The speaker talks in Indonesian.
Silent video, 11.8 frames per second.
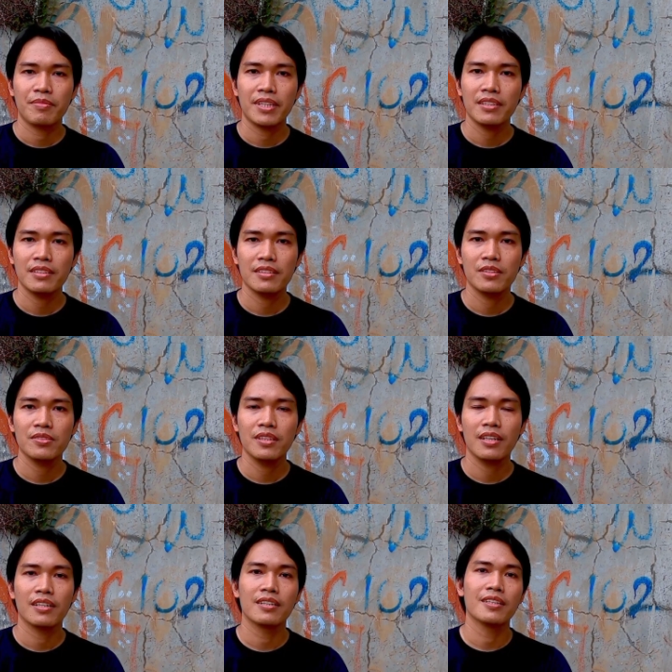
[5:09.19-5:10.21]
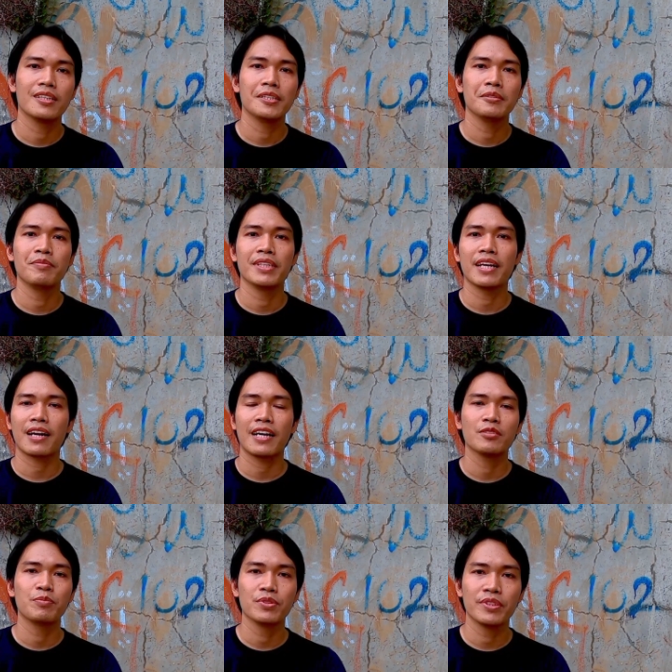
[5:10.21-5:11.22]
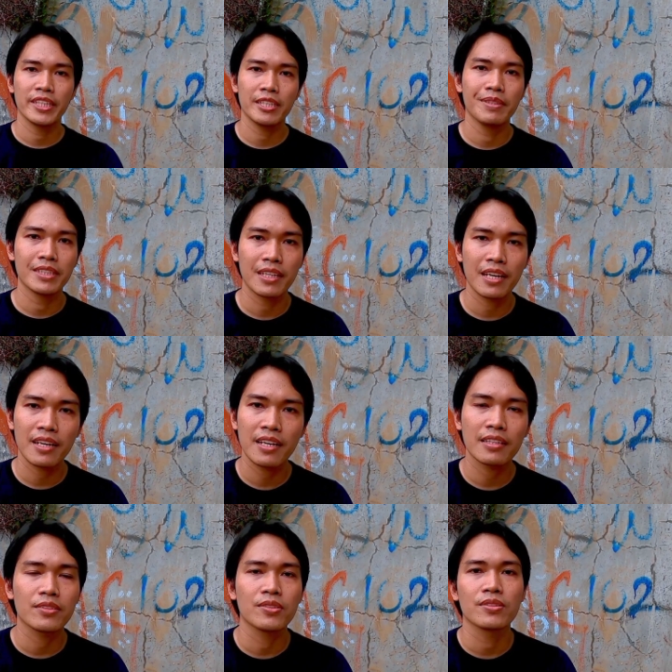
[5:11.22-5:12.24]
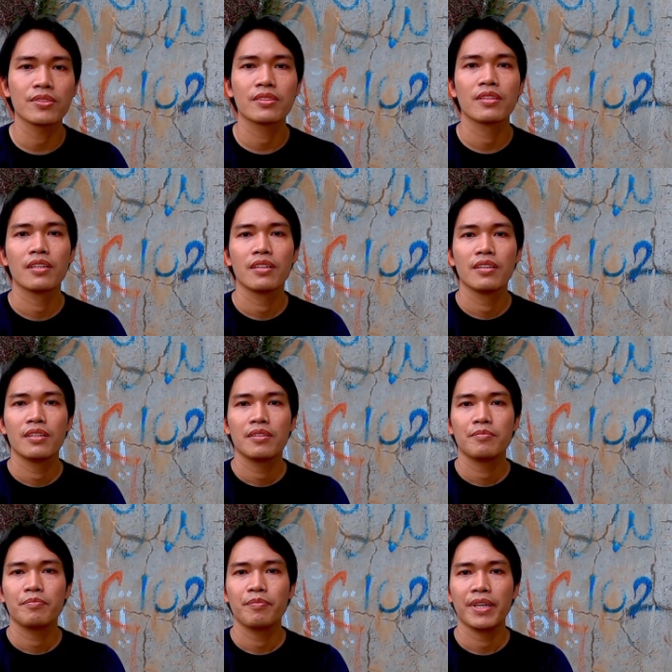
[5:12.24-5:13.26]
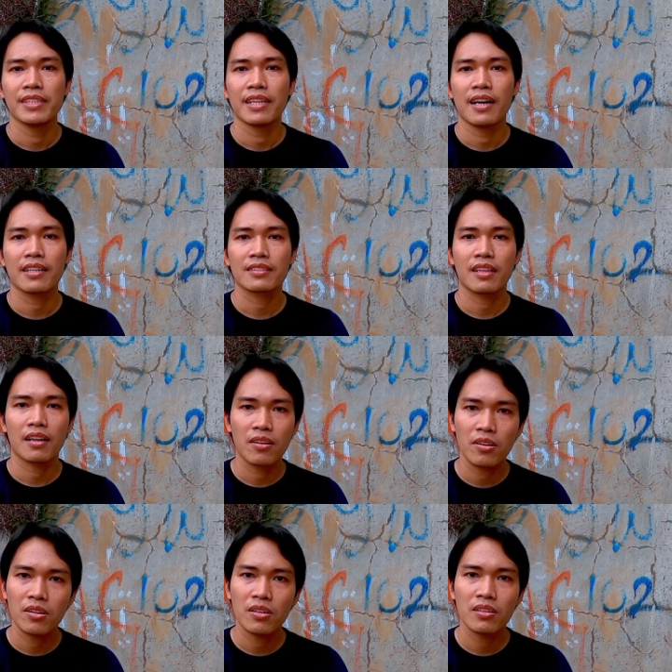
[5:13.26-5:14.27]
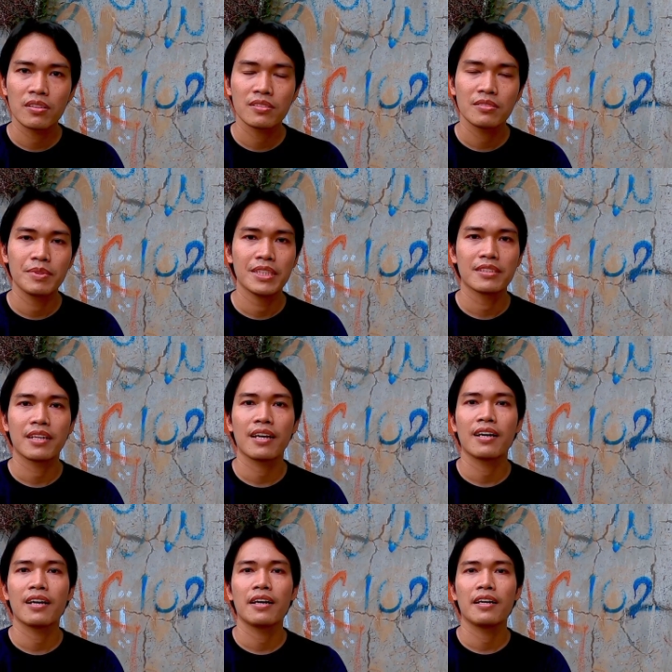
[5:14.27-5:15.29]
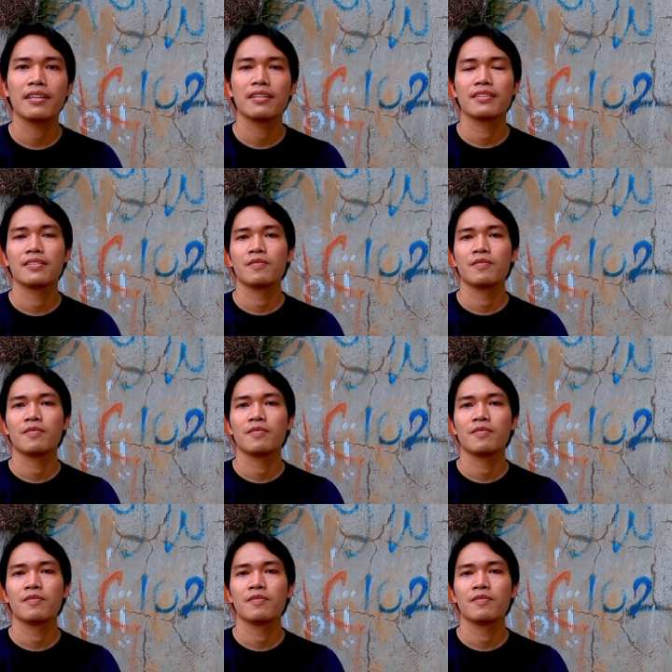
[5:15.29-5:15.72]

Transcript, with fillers: apa itu e, minyak kayu putih bisa terus minyak telon bisa